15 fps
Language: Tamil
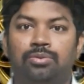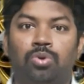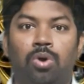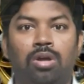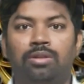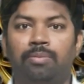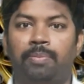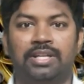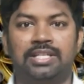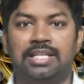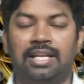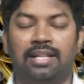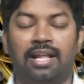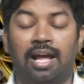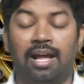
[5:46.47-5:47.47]
சோத்து
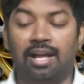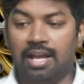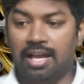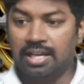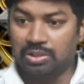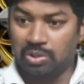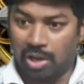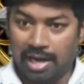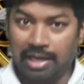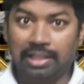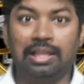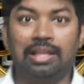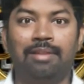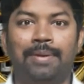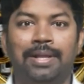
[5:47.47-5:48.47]
பிரச்சனை தான் ஸோ
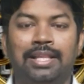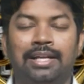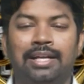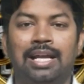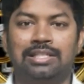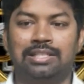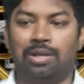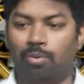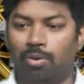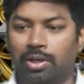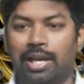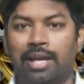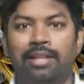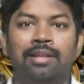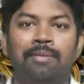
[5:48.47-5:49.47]
அடுத்தது பார்த்தீங்கன்னா சரி
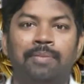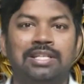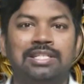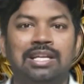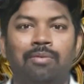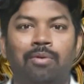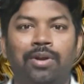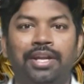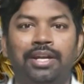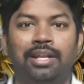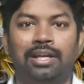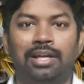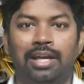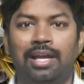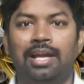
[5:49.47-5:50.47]
ஓகே இந்த பிரச்சனை
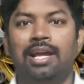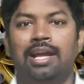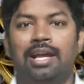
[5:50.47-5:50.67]
ஓடிட்டு இருக்கு